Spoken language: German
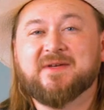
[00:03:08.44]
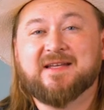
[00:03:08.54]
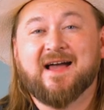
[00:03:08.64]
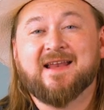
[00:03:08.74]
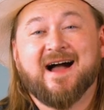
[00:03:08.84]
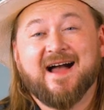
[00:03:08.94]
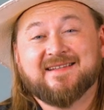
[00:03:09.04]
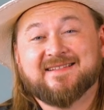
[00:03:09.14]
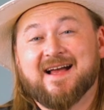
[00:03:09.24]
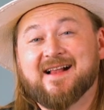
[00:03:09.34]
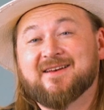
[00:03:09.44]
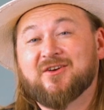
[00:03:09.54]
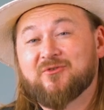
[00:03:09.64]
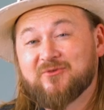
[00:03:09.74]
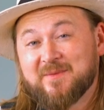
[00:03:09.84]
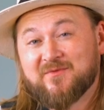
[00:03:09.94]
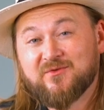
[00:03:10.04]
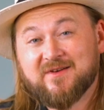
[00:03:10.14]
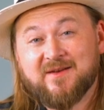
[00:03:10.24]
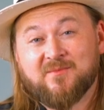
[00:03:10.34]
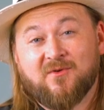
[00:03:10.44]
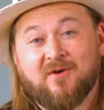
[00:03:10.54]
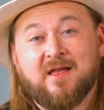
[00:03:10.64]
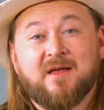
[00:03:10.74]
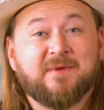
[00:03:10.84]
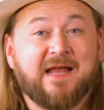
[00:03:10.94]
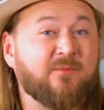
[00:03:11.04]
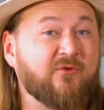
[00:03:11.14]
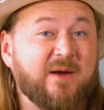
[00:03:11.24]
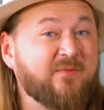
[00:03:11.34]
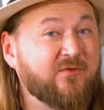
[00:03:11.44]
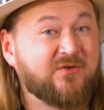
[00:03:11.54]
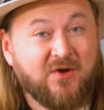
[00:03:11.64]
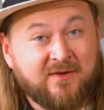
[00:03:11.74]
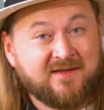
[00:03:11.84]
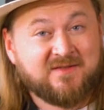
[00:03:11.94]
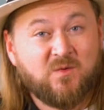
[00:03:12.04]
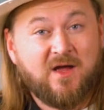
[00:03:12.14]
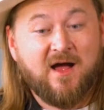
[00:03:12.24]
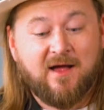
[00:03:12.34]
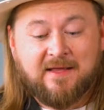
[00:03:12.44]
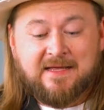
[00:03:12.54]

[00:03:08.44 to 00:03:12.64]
mit einer eiskalten Grapefruit Limo, mit einem Grapefruit Tonic sogar.